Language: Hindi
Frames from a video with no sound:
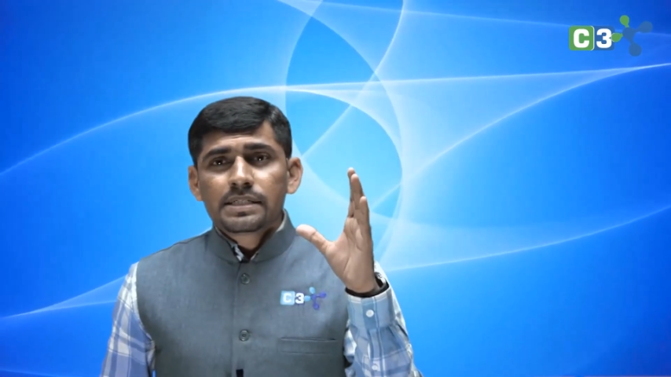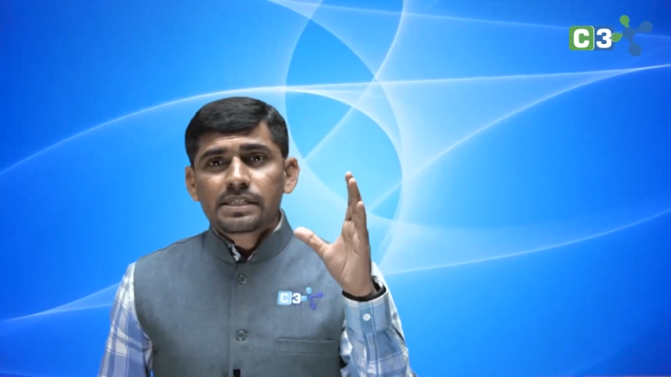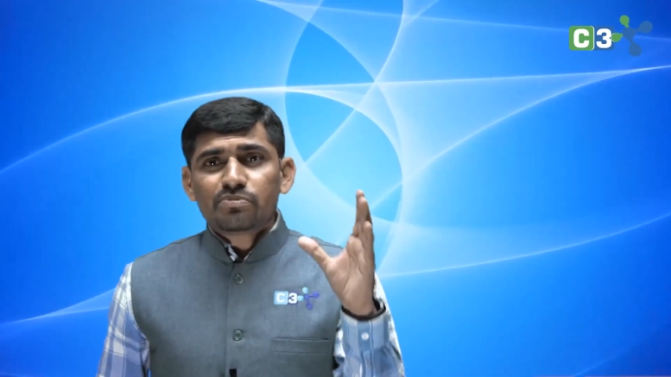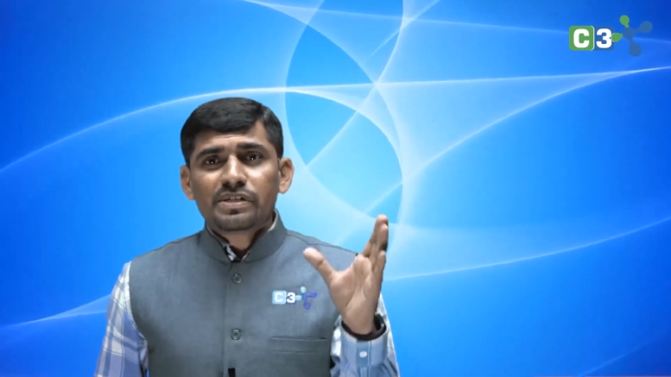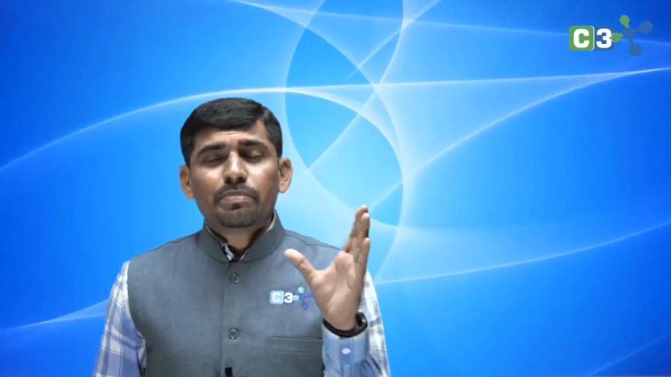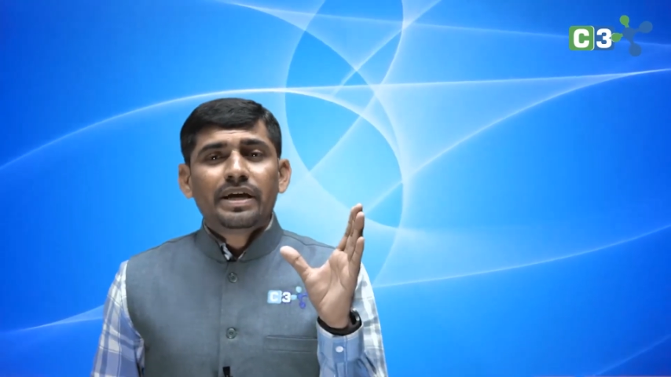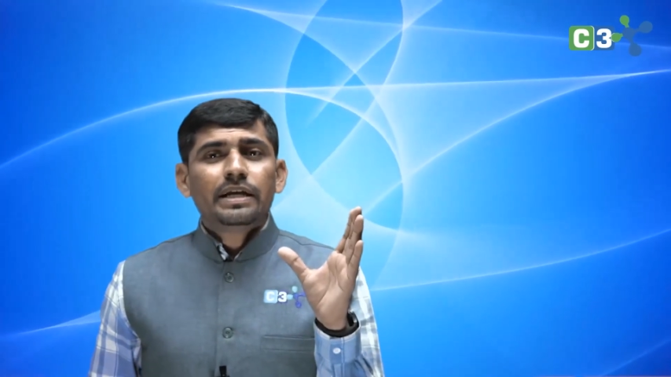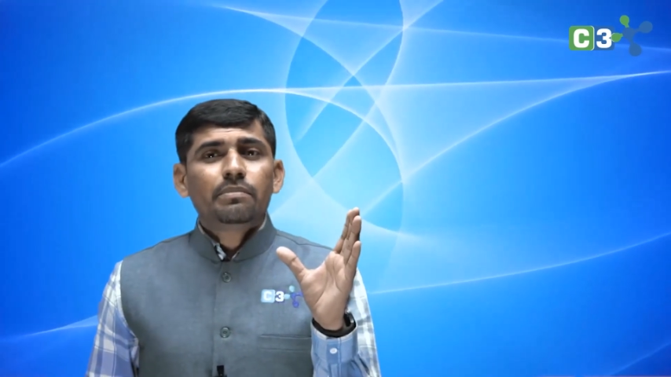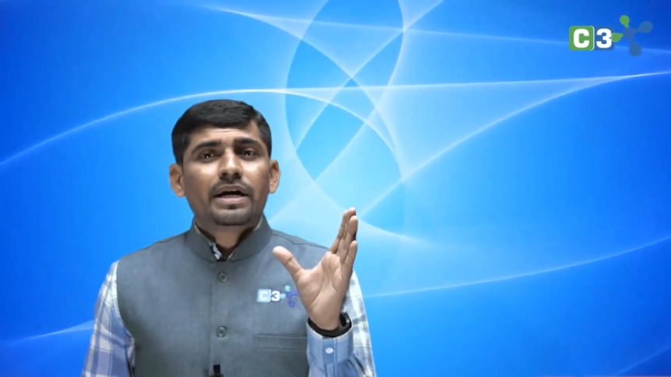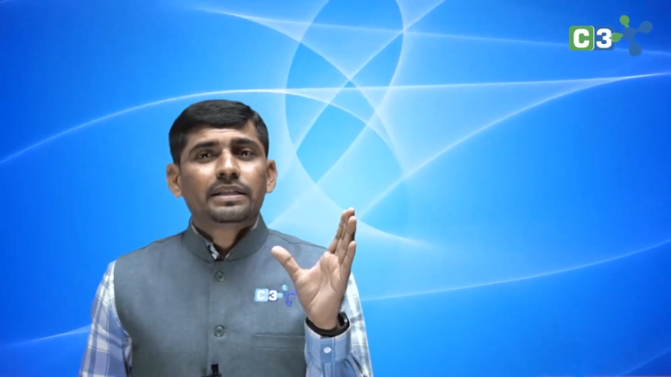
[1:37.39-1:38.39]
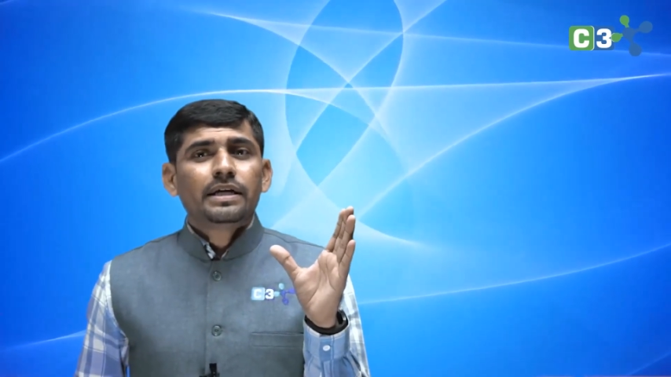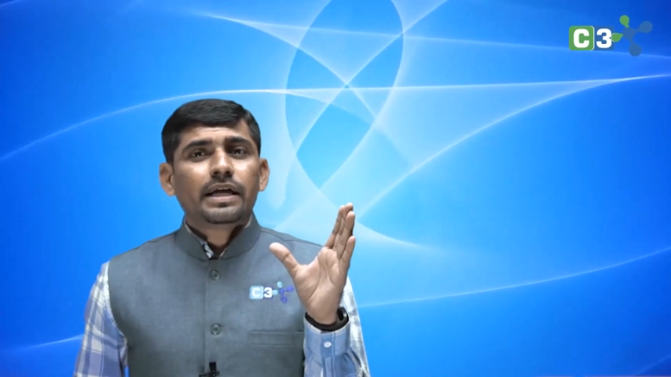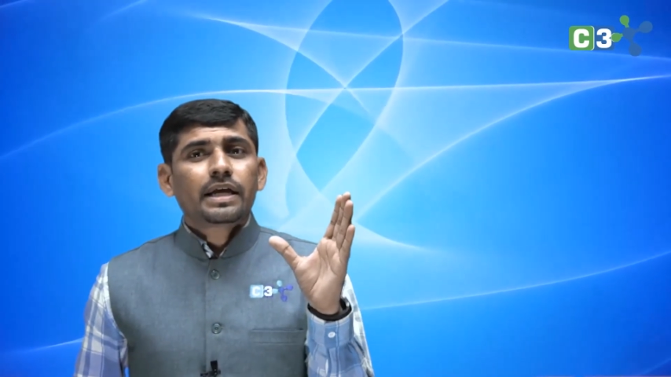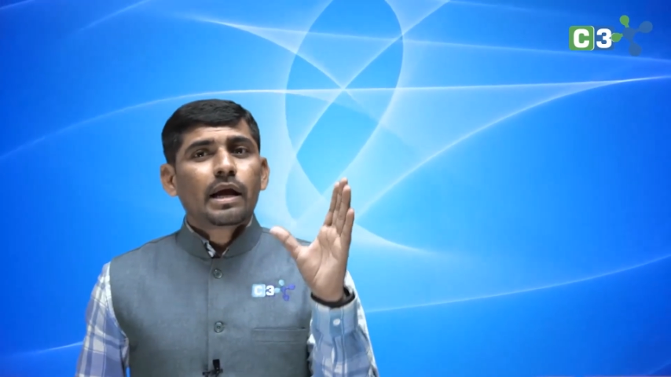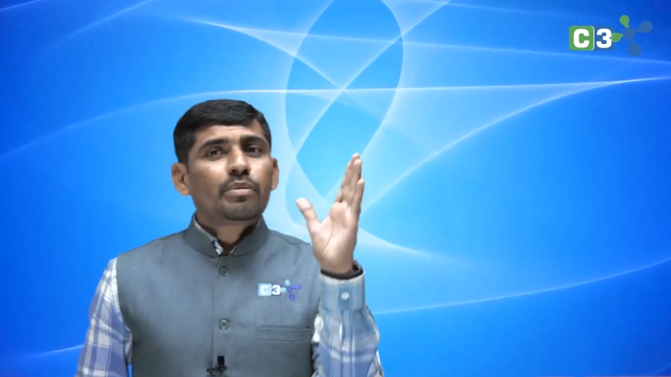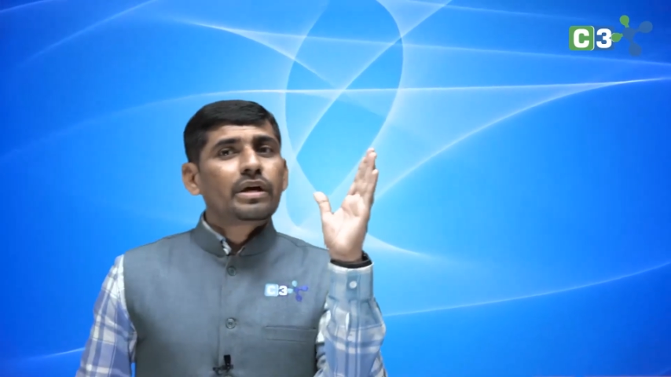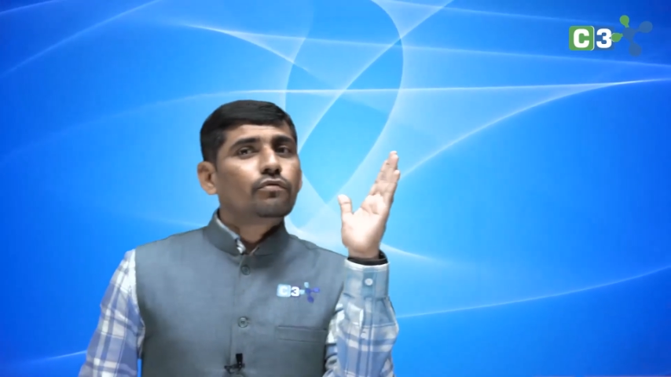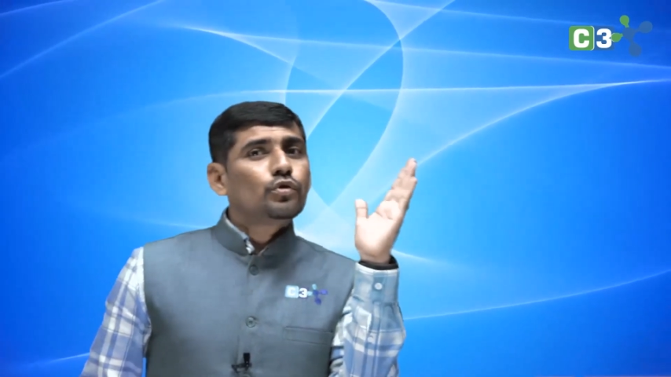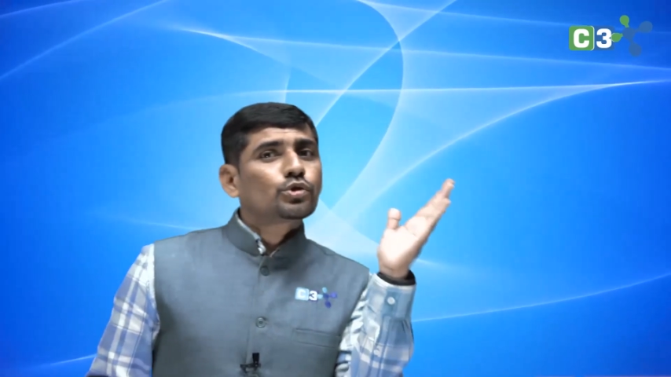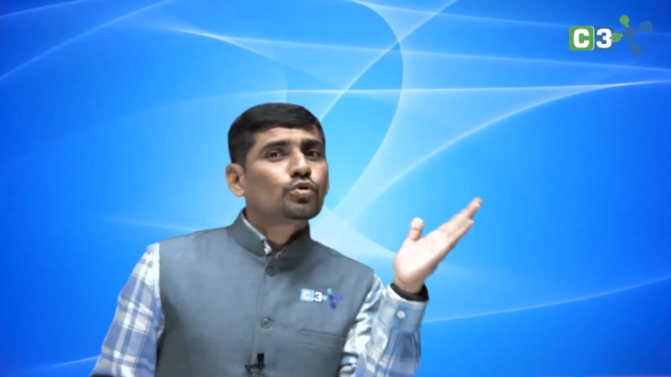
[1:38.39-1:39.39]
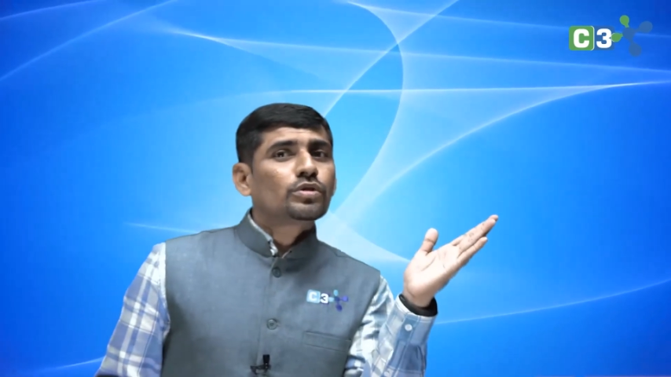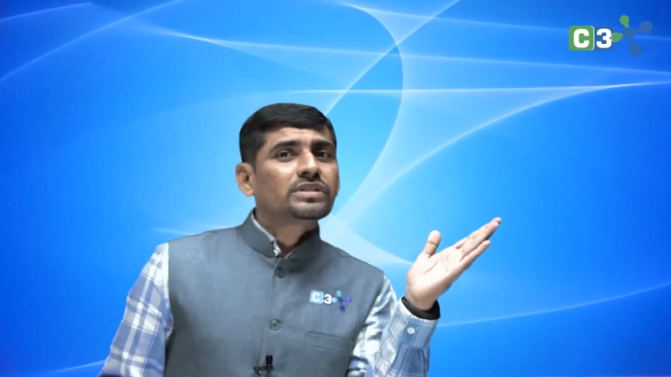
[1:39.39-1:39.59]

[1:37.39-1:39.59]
सबसे पहली बात है कि आपके वो स्कोर्स